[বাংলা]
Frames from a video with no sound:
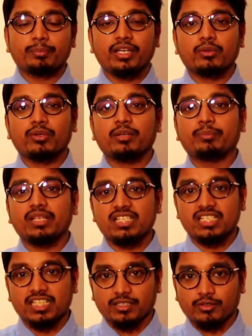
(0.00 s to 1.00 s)
পে করে
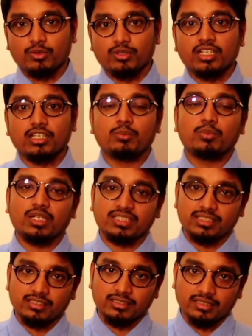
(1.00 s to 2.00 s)
বেশি অন্যান্য
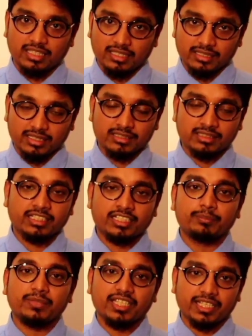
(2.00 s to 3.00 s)
বোয়াদান
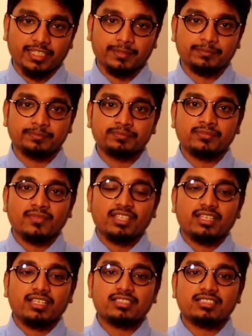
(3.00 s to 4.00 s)
তেকিম থেকে
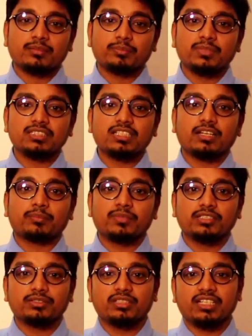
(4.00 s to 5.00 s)
স্টাফ মাছ
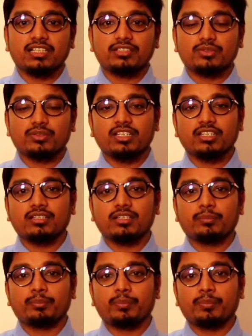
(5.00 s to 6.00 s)
আপনি যদি কাজ করেন
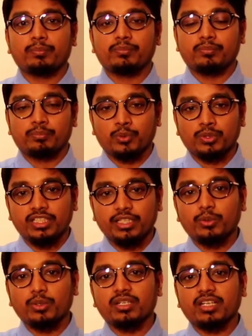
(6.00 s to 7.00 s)
প্রতি
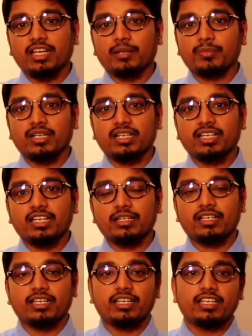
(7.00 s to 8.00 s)
ঘন্টায় আপনাকে
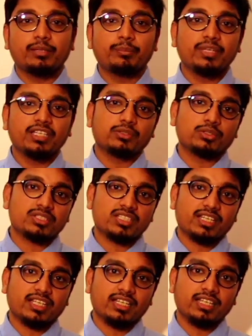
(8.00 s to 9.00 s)
নিম্নে দশ
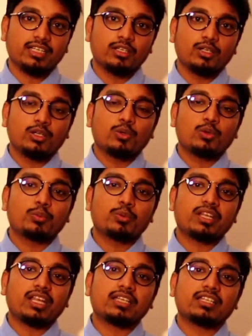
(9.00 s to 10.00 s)
টাকা
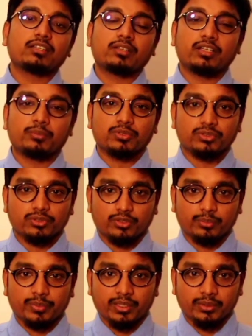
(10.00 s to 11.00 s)
উপরে আঠারো টাকা পর্যন্ত
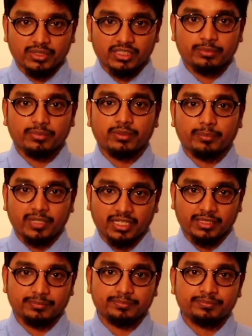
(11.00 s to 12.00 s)
পে করতে
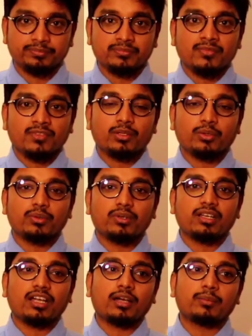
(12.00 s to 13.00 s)
পারে তো
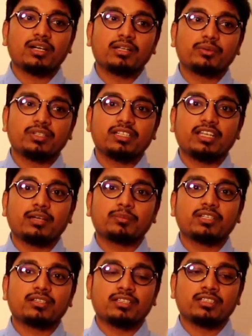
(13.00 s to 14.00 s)
আবার ওইটা আপনার